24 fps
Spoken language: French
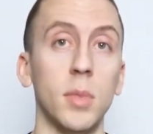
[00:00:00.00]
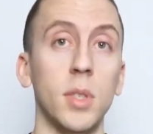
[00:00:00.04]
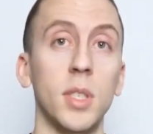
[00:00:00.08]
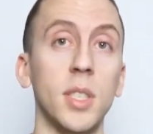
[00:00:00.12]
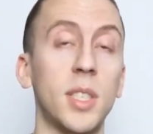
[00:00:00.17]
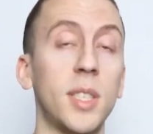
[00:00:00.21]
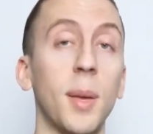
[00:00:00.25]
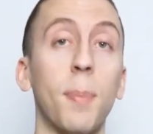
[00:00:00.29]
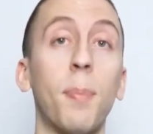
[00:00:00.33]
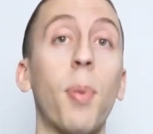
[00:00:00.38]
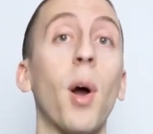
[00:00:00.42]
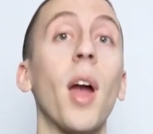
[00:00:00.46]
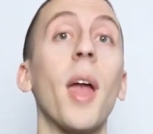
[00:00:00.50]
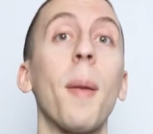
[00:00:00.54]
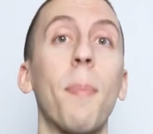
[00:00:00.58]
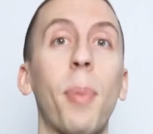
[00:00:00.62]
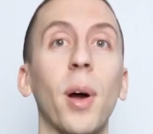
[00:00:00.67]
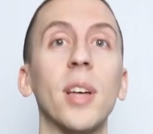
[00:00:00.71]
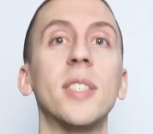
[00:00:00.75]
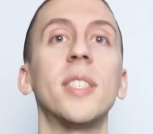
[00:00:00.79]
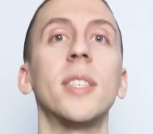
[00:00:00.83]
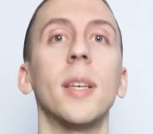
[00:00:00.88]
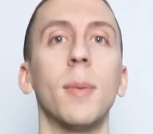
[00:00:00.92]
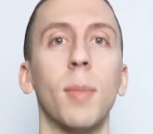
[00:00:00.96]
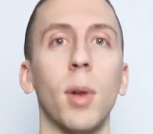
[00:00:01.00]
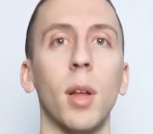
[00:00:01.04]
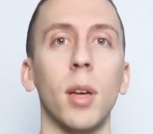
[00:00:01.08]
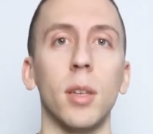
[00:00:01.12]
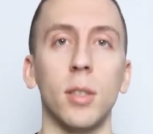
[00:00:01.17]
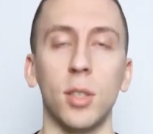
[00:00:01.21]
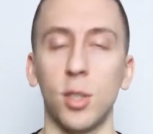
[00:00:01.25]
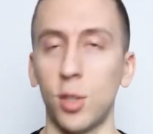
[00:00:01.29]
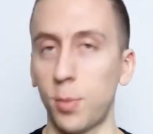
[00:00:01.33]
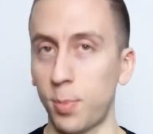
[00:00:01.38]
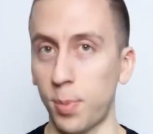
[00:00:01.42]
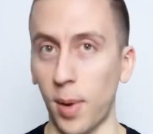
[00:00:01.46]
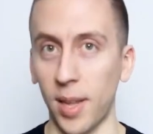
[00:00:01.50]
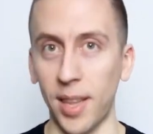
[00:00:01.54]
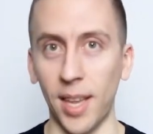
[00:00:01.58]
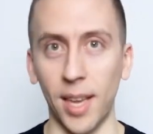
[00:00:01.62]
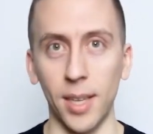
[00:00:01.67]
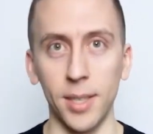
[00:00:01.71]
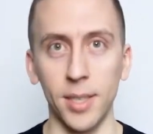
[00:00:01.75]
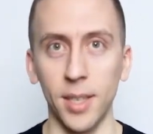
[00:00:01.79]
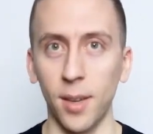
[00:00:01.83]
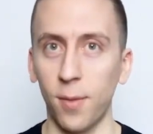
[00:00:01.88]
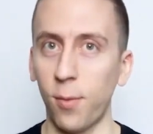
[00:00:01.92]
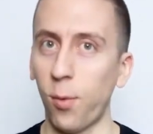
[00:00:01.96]
c'est pas impossible. Je suis pas en
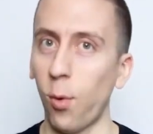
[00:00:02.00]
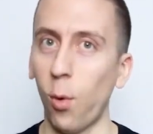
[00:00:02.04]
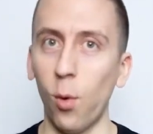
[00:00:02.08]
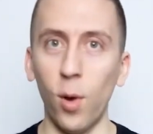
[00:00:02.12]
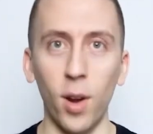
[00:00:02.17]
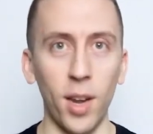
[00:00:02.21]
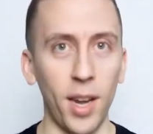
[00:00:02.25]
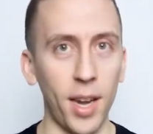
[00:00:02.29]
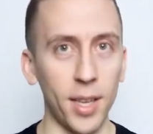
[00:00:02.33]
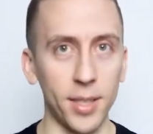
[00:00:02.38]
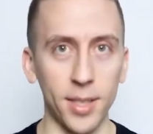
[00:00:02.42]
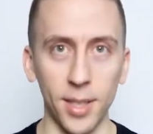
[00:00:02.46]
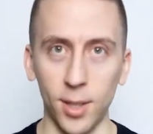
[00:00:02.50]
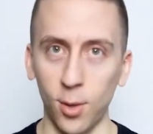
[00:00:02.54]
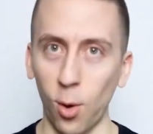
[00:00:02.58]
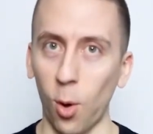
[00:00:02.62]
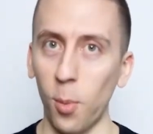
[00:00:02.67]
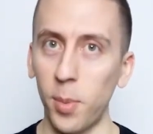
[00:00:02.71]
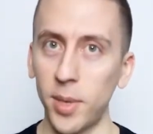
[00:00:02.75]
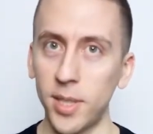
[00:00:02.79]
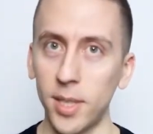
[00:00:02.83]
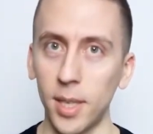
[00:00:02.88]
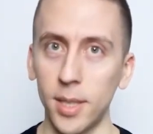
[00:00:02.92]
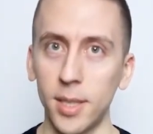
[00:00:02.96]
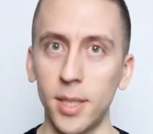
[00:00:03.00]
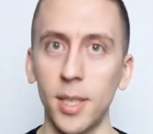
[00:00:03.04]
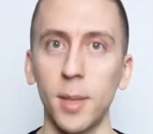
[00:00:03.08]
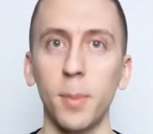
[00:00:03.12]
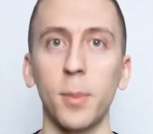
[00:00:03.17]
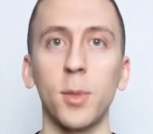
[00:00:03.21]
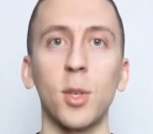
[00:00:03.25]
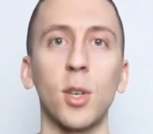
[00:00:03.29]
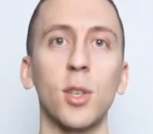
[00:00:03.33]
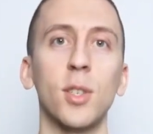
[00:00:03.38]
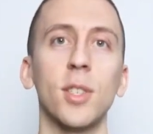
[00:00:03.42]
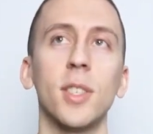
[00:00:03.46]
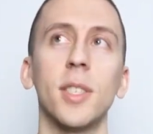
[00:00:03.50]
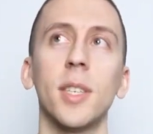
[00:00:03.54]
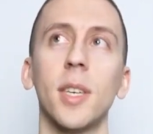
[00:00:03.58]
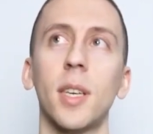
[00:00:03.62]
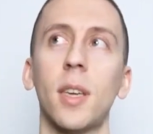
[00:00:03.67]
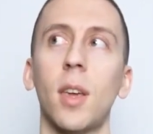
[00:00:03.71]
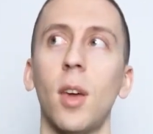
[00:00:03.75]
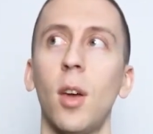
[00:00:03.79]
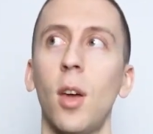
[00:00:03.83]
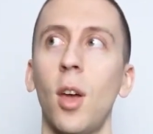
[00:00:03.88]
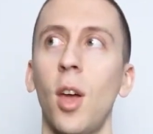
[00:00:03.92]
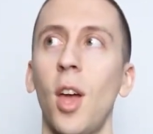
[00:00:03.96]
train de dire qu'il faut laisser tomber ce site, mais je veux juste
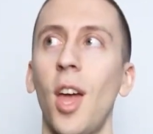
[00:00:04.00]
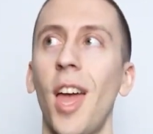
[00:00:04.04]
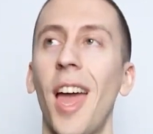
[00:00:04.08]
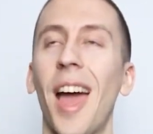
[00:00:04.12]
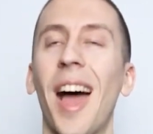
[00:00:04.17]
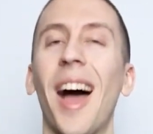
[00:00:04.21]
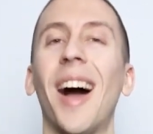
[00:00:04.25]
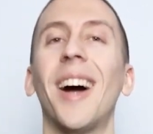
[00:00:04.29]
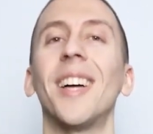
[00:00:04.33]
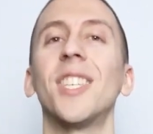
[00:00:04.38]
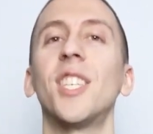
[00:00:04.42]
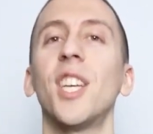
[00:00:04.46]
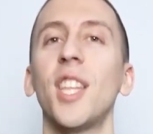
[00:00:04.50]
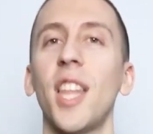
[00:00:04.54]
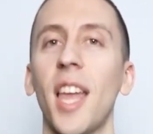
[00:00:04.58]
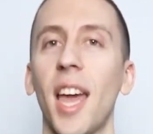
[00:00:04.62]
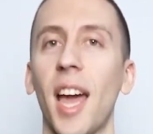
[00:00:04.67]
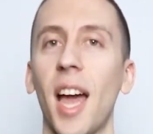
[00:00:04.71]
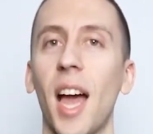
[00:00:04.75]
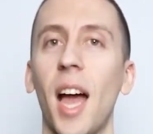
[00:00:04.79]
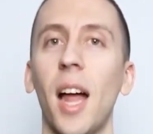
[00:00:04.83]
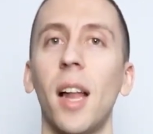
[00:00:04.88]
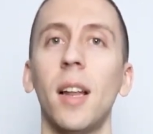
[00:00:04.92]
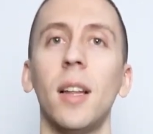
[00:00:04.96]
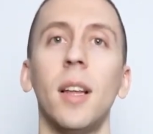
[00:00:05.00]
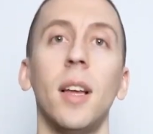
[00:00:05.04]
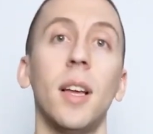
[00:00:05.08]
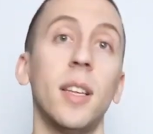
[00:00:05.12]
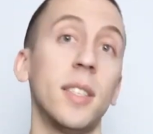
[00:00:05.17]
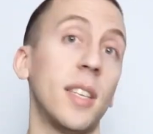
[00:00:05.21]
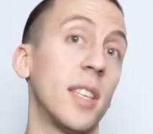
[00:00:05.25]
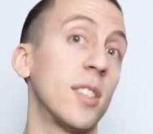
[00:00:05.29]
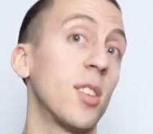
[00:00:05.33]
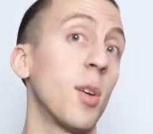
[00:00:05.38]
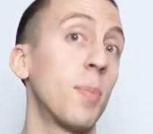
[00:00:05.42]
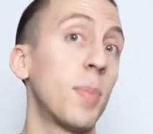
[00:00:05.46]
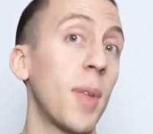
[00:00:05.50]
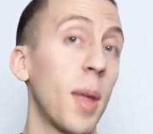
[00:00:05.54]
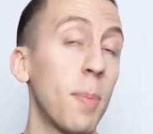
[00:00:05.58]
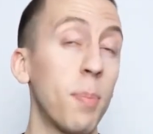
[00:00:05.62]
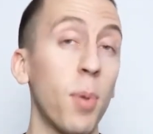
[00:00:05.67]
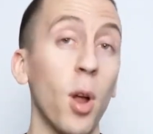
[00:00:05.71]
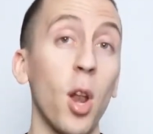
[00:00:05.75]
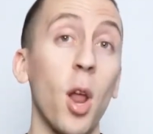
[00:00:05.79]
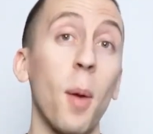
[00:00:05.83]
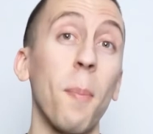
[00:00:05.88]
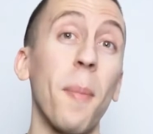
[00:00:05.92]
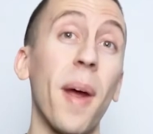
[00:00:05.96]
dire que en général, ça sera peut-être
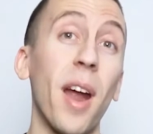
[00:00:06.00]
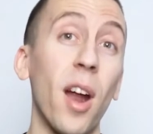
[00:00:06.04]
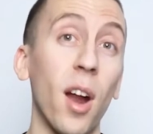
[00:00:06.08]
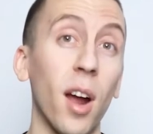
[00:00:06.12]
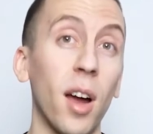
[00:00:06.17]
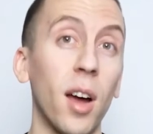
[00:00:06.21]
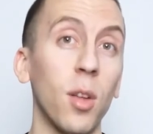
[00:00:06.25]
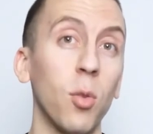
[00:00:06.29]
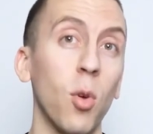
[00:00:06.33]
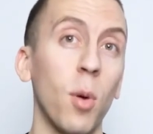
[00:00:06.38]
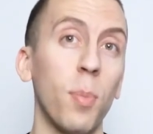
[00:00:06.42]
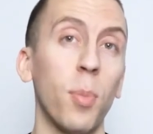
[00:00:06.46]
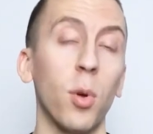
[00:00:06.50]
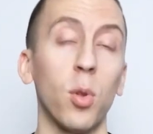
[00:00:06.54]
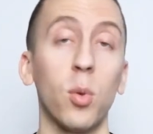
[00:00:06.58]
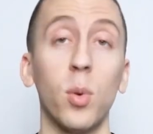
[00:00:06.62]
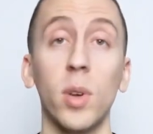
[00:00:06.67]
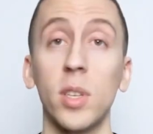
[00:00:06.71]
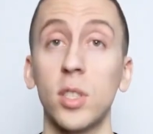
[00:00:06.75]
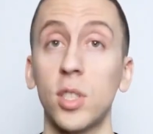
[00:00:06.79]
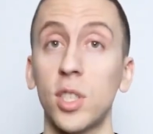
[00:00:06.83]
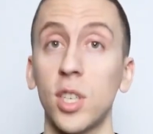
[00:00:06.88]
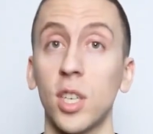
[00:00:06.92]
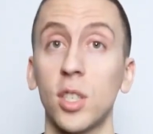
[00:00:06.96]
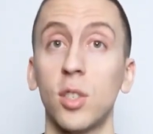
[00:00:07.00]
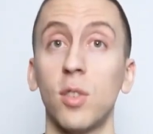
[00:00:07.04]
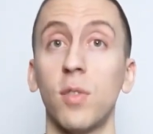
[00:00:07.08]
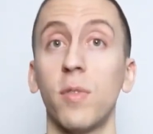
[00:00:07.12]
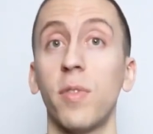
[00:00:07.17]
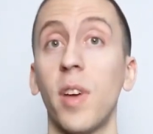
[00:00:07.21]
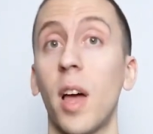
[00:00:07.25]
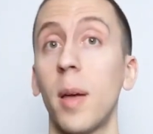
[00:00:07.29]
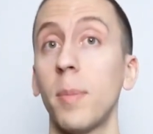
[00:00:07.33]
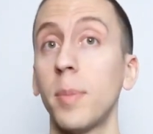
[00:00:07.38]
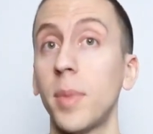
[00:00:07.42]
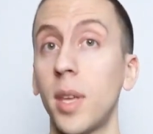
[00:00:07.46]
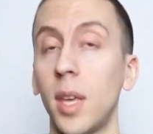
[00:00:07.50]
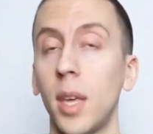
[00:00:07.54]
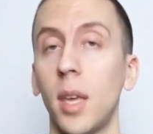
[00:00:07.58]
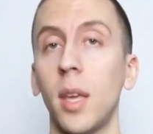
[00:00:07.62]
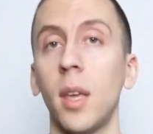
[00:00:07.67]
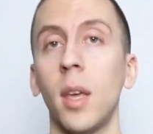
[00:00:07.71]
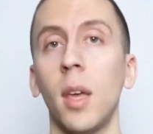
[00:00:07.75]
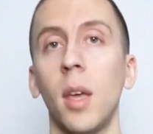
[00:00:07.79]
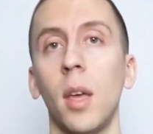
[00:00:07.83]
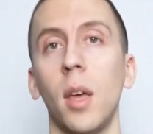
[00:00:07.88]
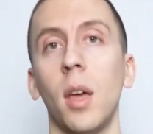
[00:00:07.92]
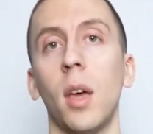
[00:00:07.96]
pas le meilleur endroit pour toi si tu cherches une femme
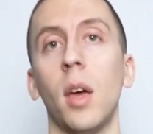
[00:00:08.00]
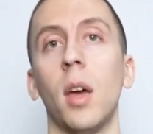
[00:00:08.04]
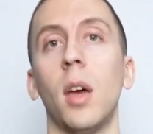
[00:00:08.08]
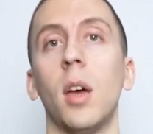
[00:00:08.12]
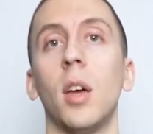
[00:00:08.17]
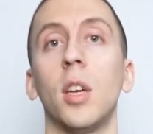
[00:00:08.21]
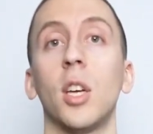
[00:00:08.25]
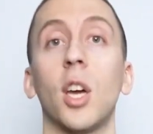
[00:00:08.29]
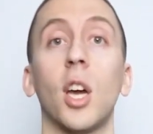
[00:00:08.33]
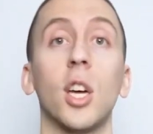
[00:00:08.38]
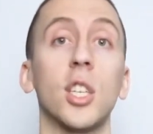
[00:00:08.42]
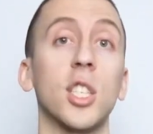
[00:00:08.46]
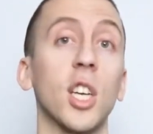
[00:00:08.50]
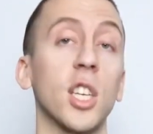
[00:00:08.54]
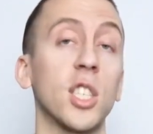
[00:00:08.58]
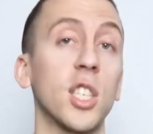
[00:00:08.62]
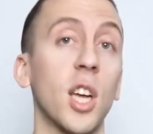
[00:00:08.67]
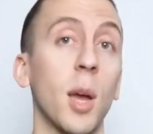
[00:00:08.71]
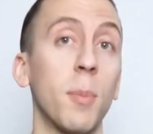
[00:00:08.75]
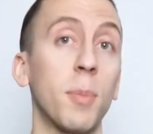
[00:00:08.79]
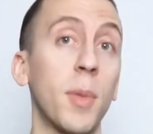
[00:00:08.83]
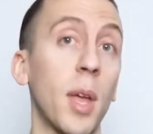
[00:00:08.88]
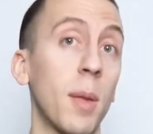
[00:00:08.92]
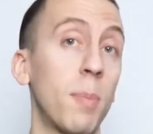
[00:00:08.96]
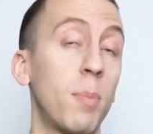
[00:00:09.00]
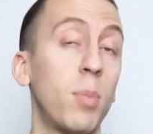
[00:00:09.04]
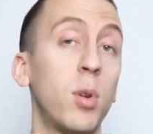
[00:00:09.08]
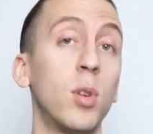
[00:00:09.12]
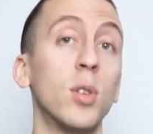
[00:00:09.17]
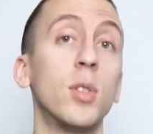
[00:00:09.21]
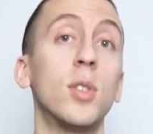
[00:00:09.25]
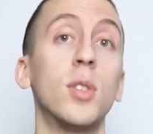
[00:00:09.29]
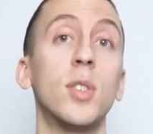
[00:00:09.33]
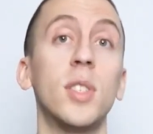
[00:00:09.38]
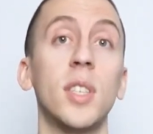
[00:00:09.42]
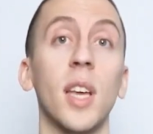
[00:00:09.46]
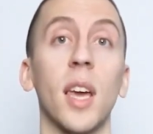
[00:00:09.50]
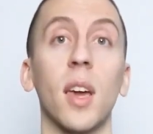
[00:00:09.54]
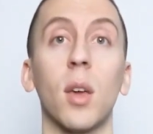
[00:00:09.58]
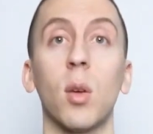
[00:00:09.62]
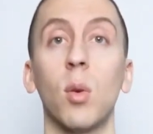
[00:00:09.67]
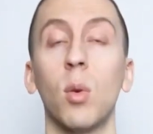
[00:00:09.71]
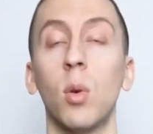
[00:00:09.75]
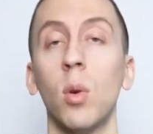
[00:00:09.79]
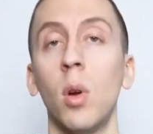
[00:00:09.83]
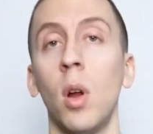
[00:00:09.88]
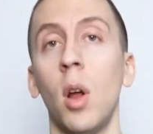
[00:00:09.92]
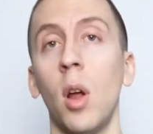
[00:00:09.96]
qui euh, rechercherait peut-être plus du
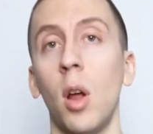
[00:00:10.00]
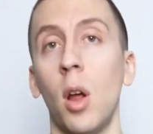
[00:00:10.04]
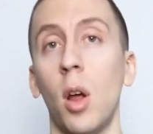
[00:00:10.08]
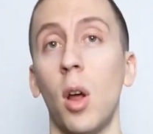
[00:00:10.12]
sérieux.